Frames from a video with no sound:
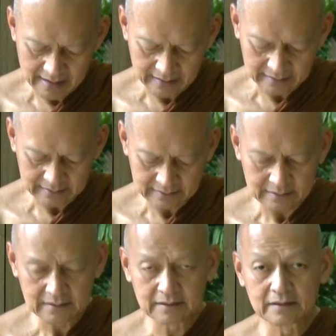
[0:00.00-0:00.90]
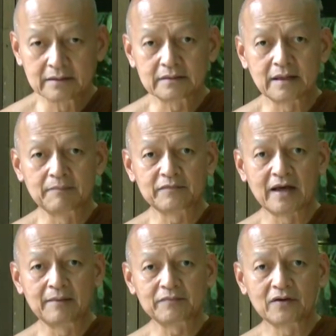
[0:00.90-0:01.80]
ง ทำตา
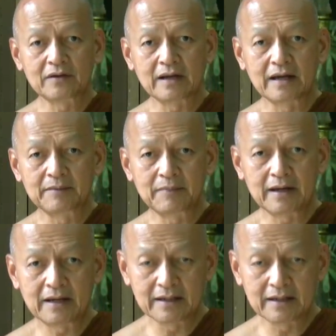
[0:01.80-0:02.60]
มต้องการบ้าง